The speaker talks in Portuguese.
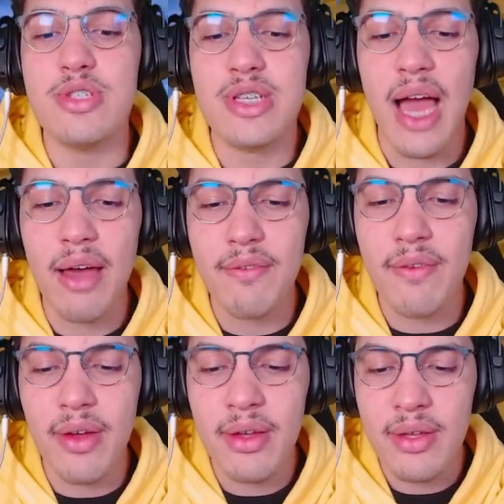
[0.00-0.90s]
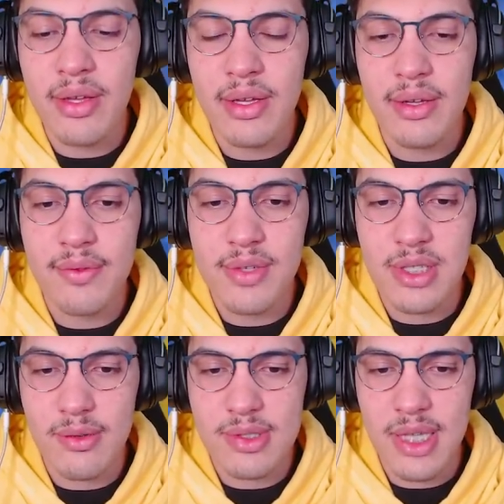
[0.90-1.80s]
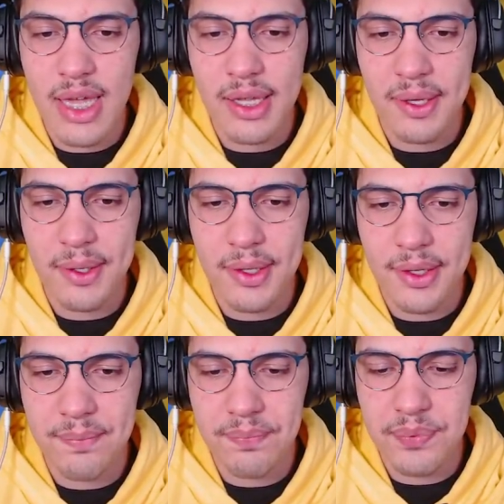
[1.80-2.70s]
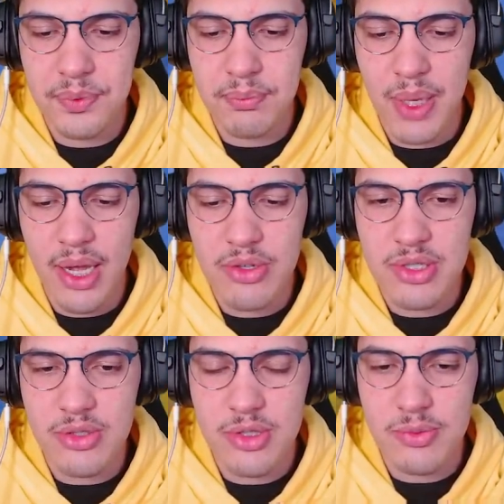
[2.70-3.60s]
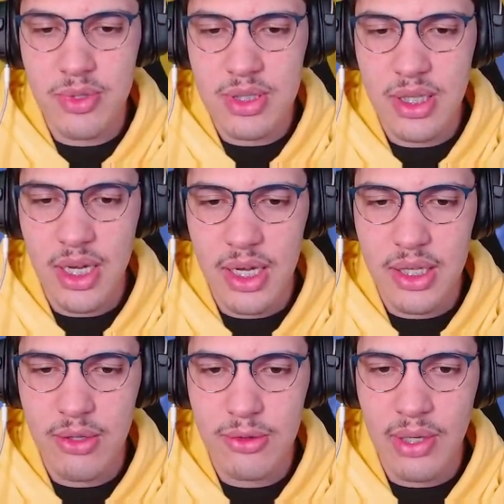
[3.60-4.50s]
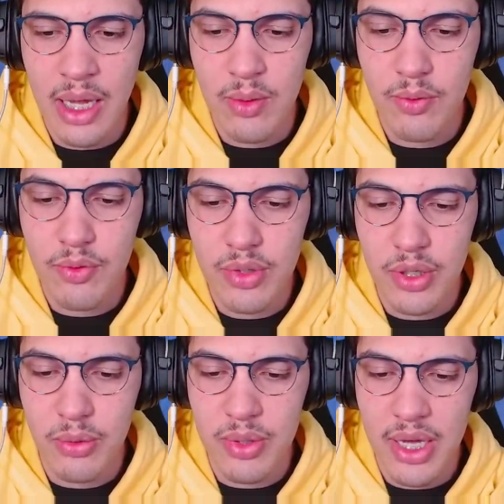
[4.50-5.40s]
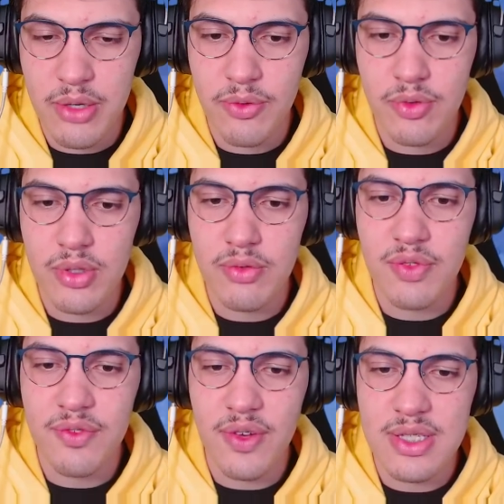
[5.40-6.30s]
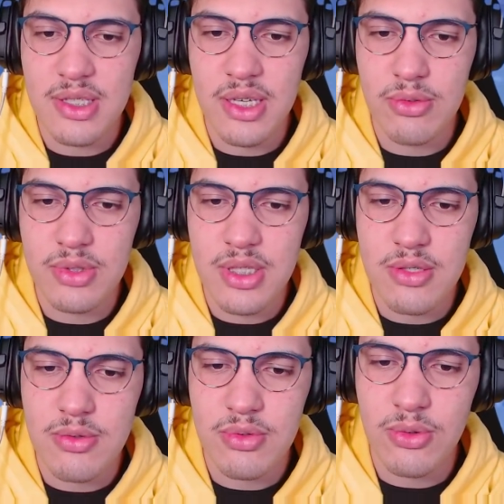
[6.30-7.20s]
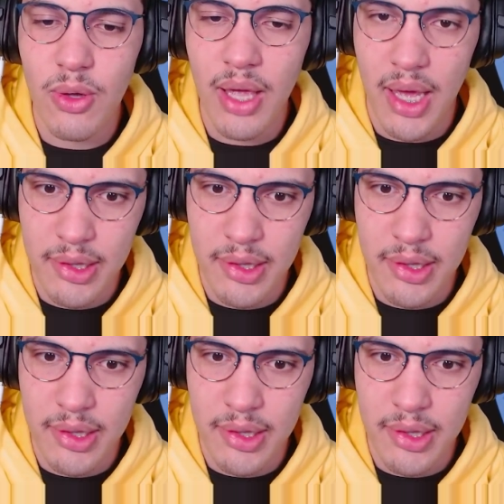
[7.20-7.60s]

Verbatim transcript: Java você consegue pegar o disco de música e colocar no funil. E aí o funil vai fazer o disco tocar,